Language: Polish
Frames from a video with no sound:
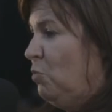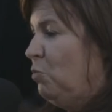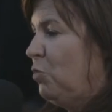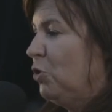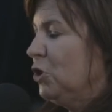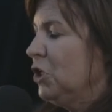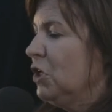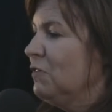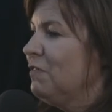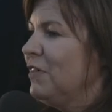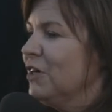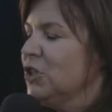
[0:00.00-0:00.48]

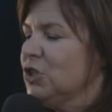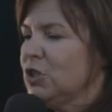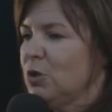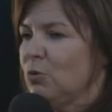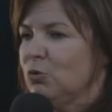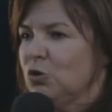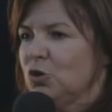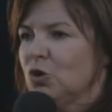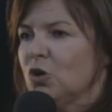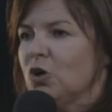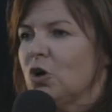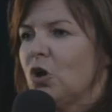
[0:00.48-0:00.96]
ponieważ
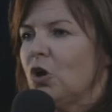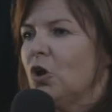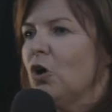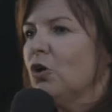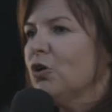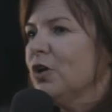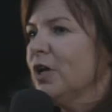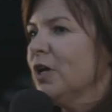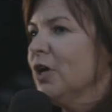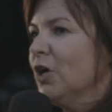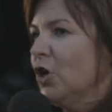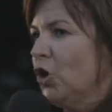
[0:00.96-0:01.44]
są to
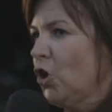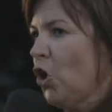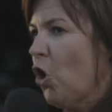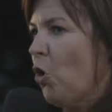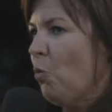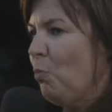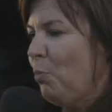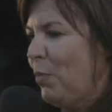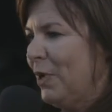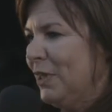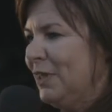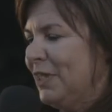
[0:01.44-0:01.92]
kolory
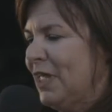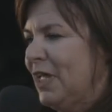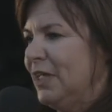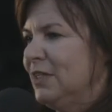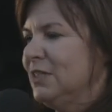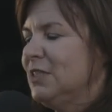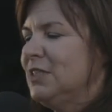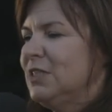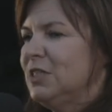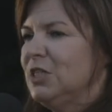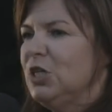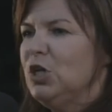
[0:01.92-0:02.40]

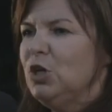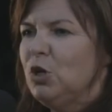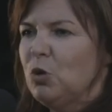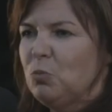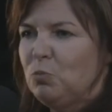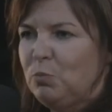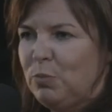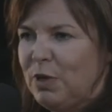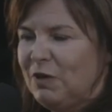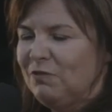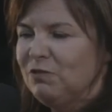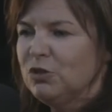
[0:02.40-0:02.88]
kompetencji,
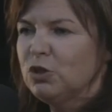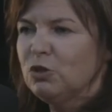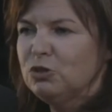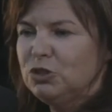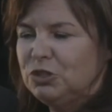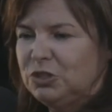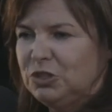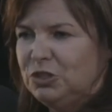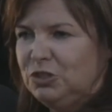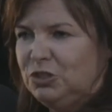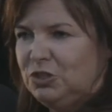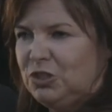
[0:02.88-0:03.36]
pewności